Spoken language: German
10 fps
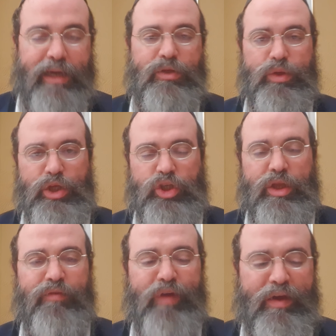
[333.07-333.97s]
Also nicht
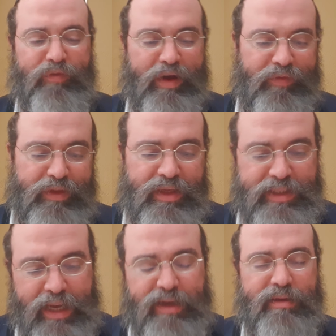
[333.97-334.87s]
wegwerfen die
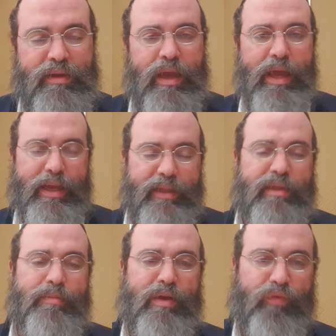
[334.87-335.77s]
Sachen,
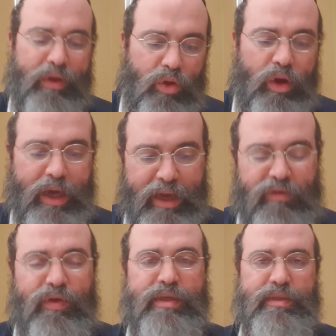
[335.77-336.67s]
die man für noch
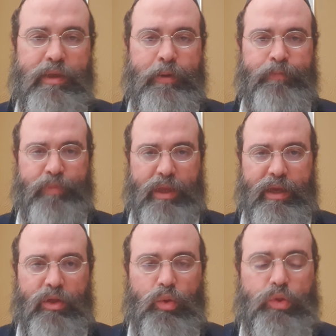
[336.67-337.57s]
etwas
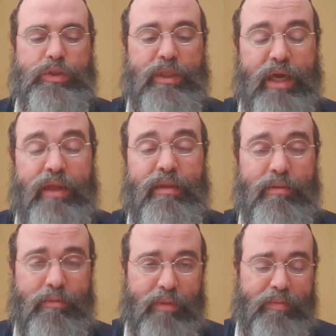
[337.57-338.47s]
äh, nutzen
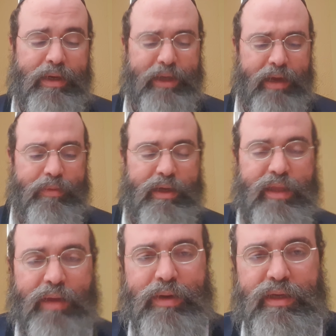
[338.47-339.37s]
kann. Mein Rebbe
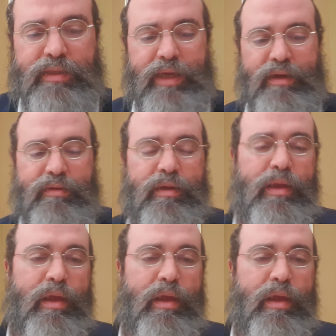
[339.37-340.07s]
hat einmal gesagt,